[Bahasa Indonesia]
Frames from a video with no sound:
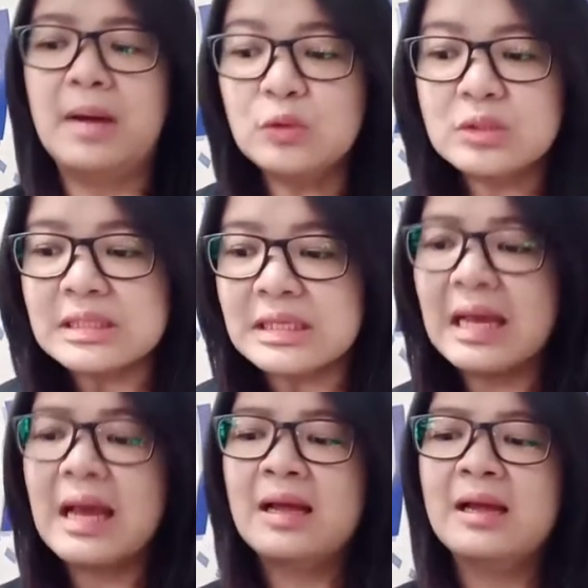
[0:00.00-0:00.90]

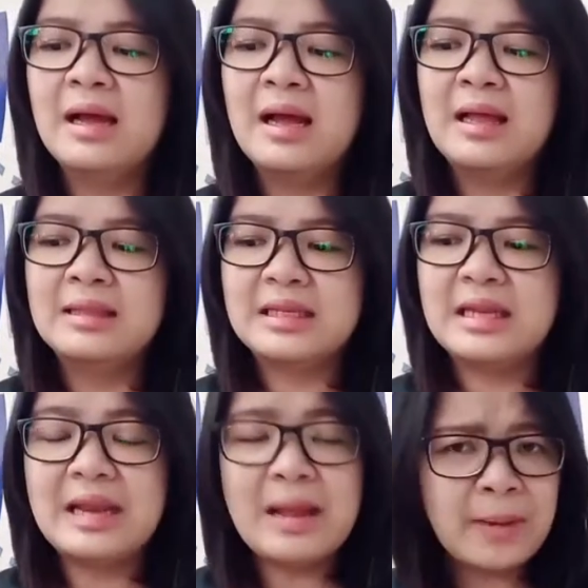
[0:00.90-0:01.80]
Manusia
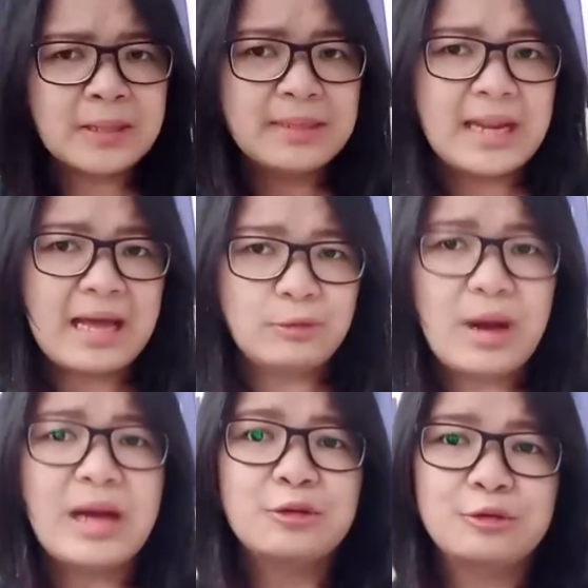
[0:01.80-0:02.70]
tidak dapat menahan
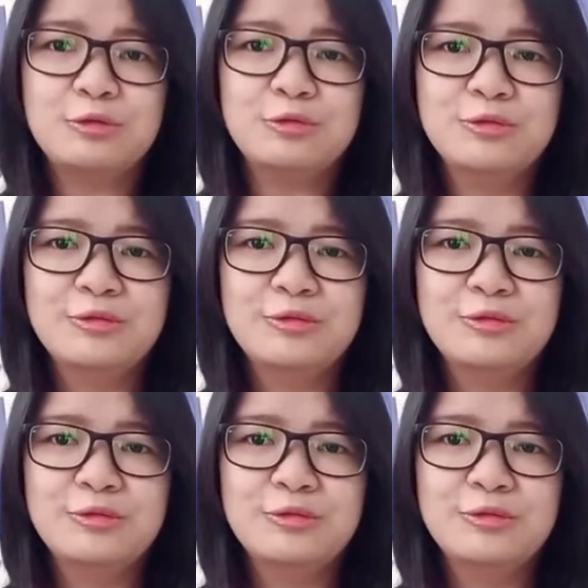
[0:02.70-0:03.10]
waktu,